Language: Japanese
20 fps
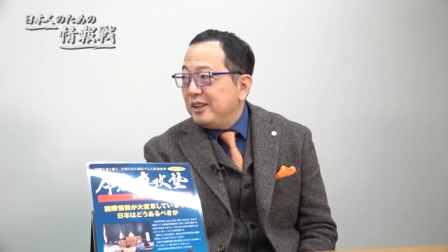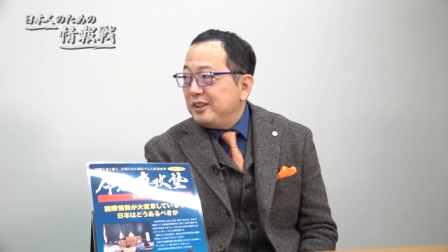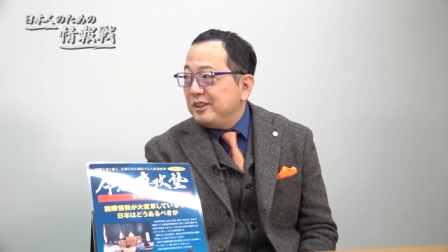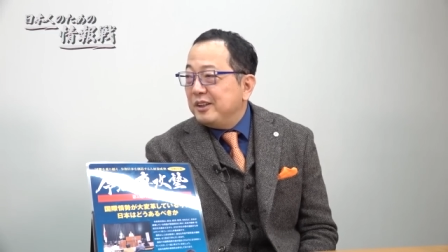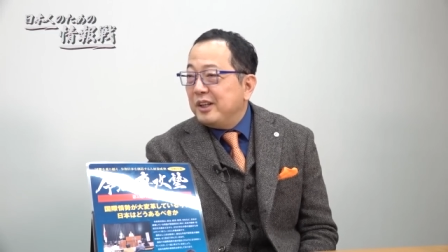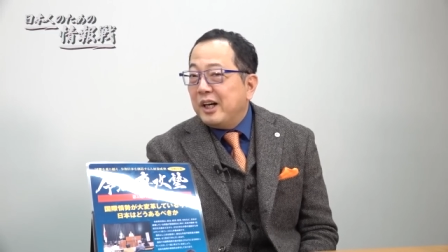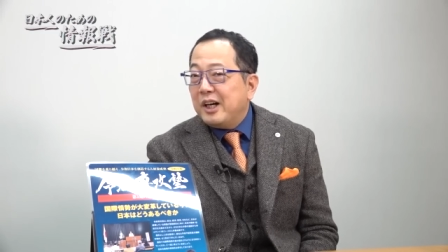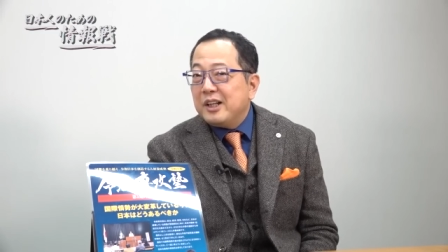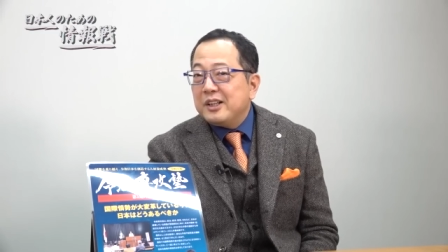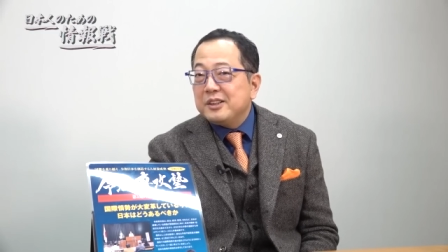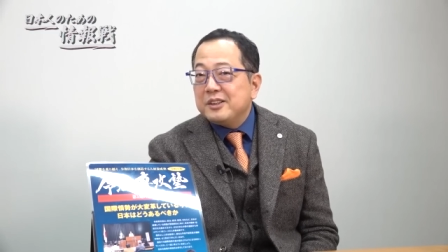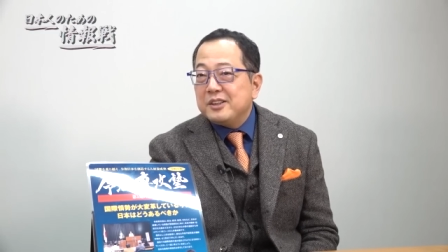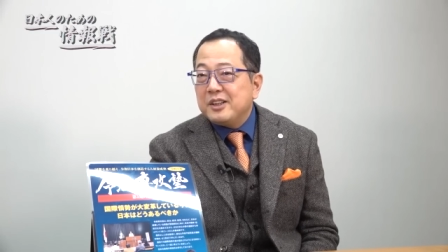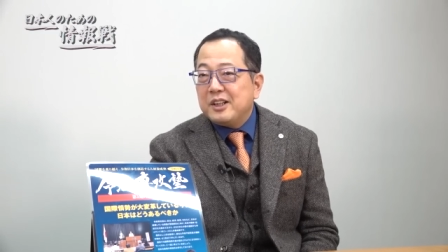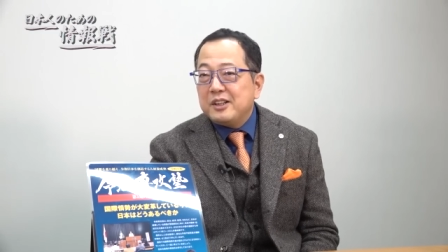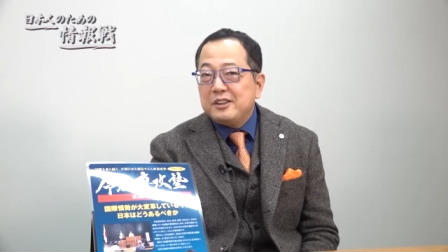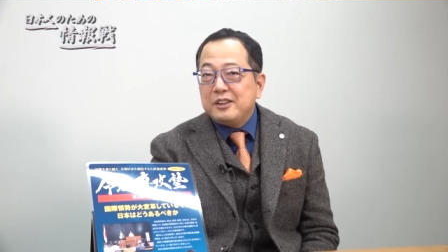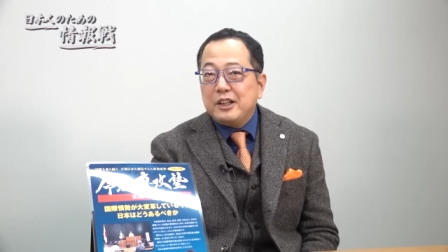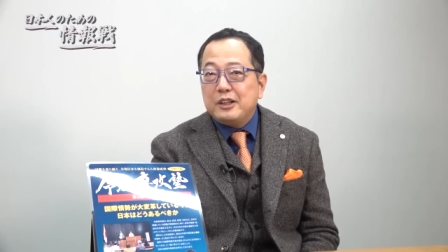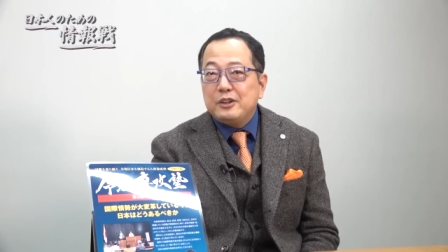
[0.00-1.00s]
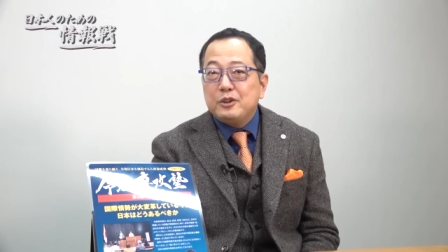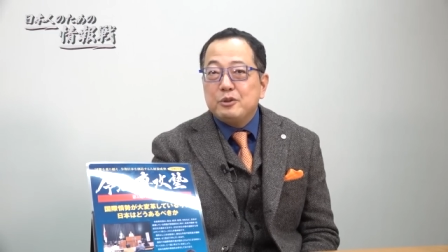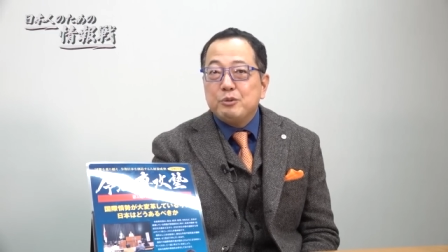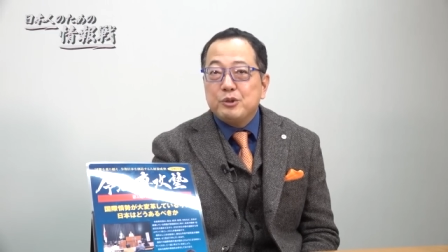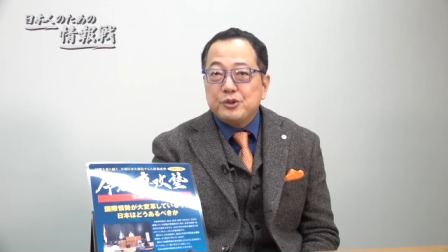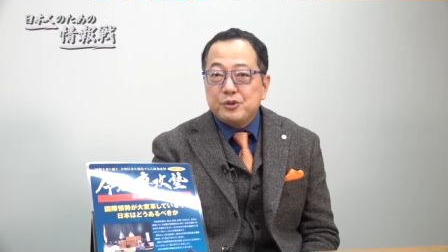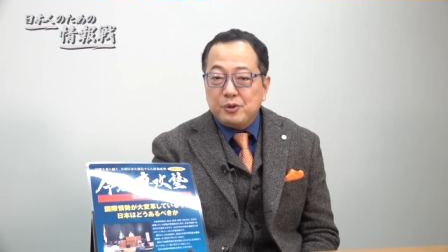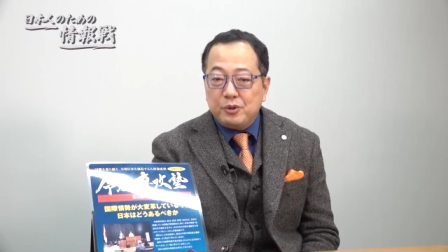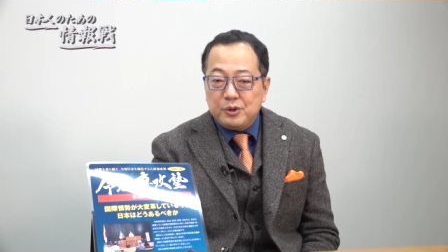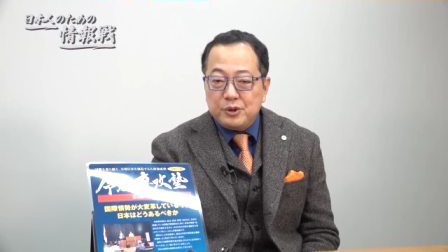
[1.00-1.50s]
何なんだって、も
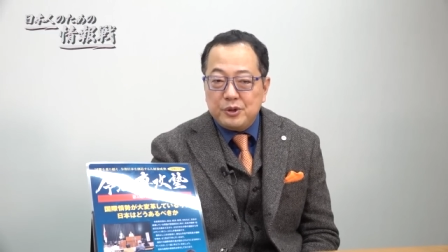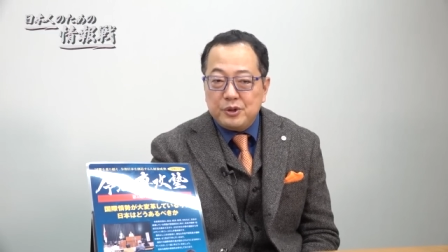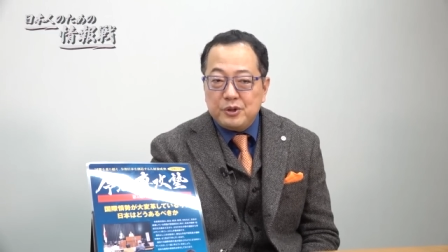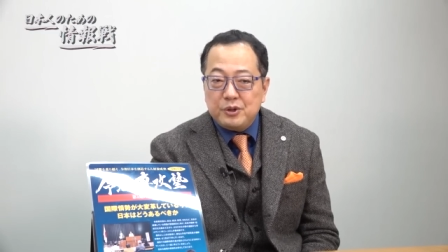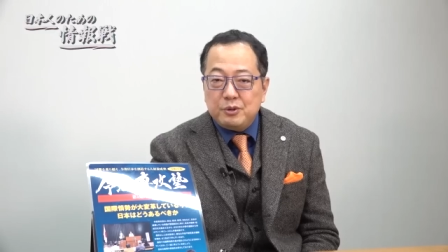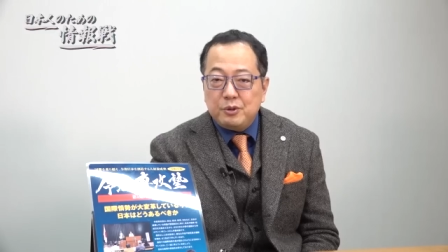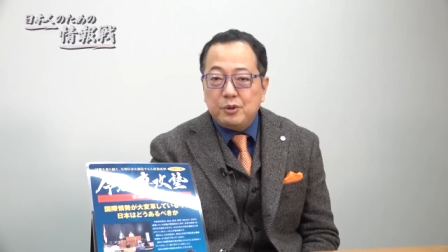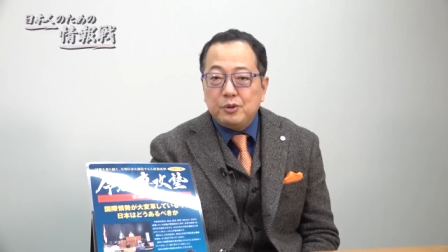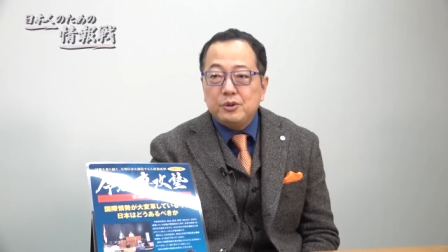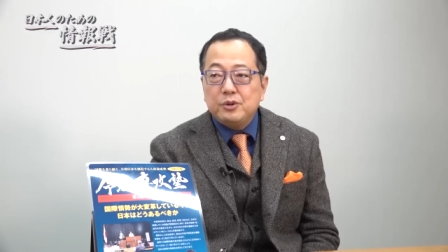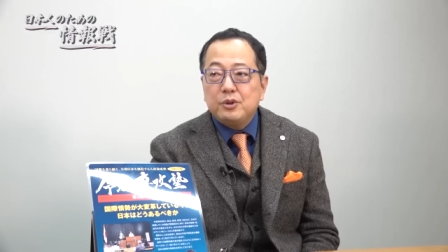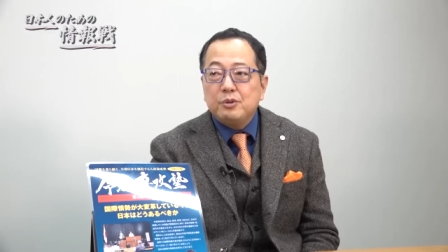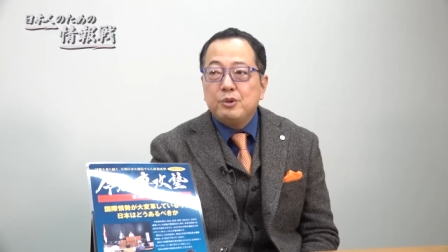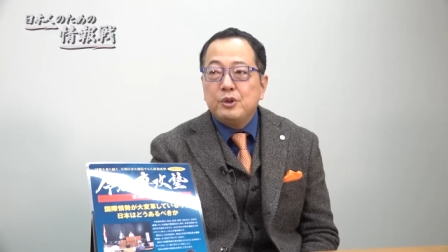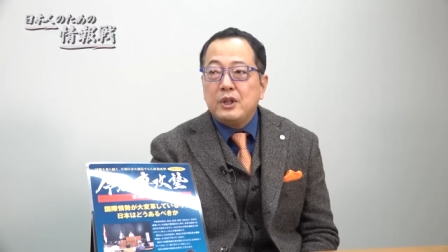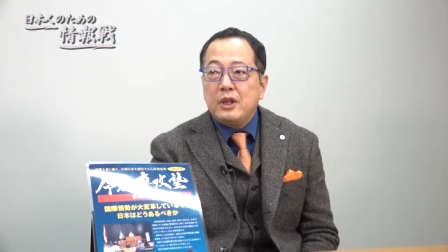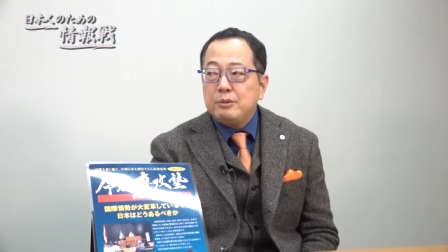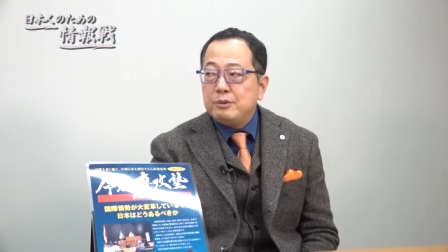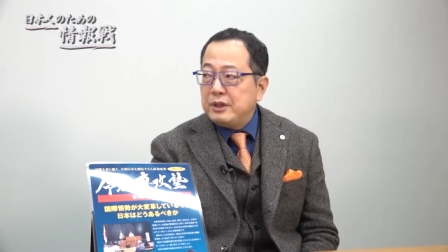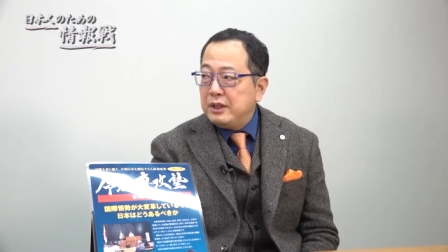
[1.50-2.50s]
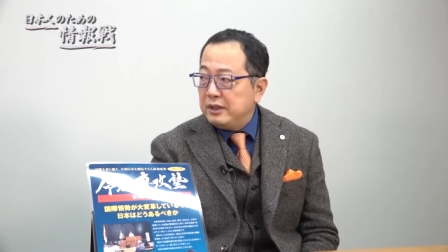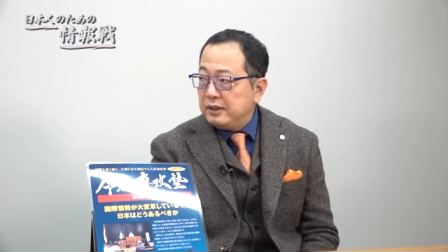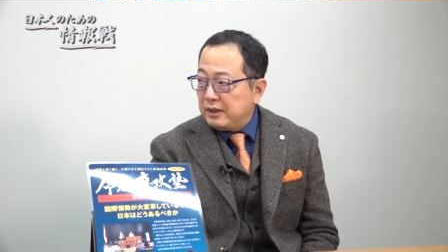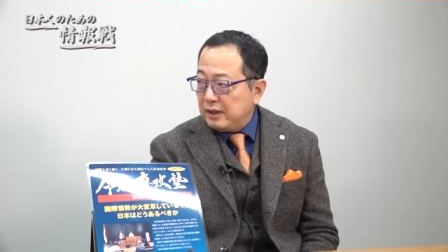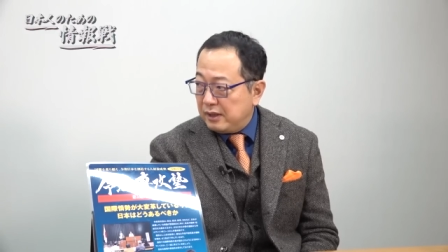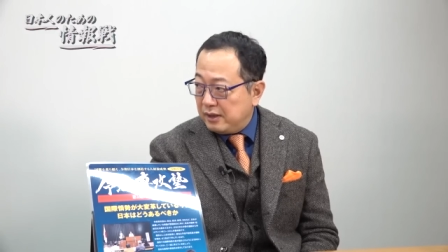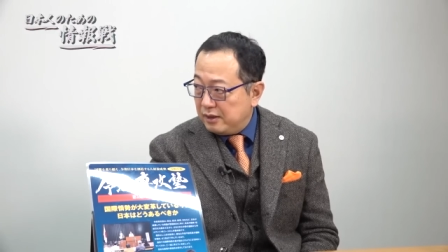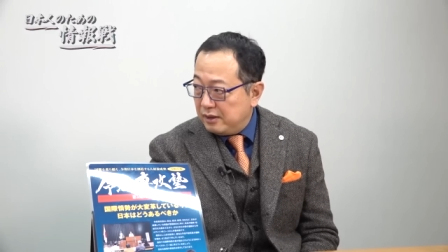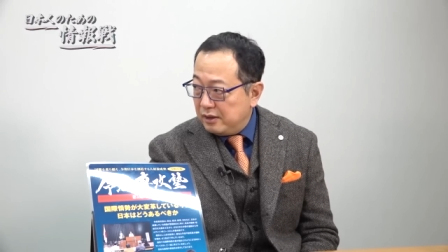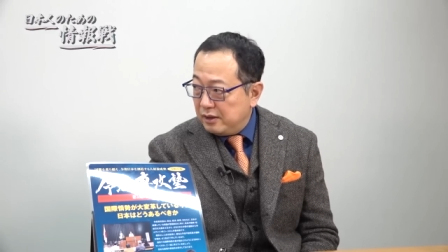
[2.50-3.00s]
うそういう本当も
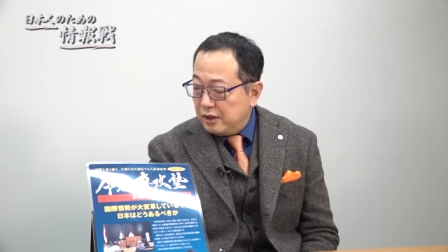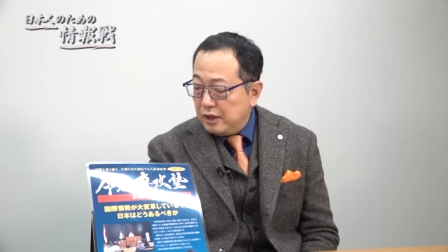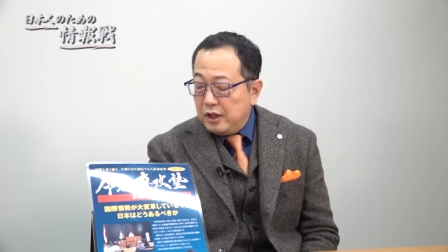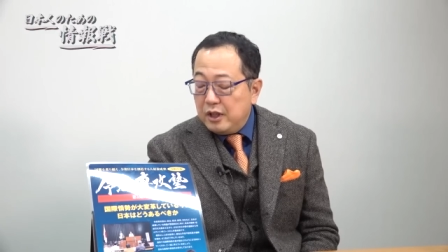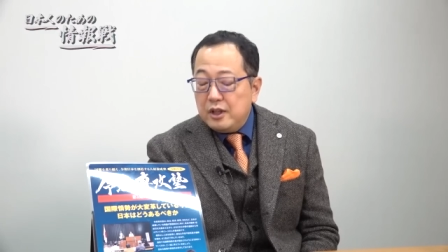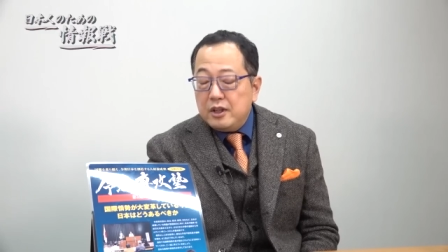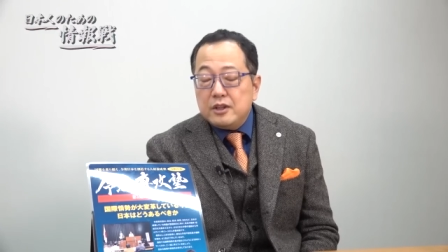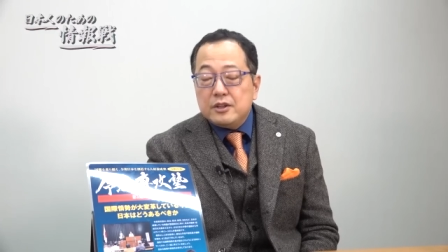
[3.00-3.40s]
ラブレター、はい、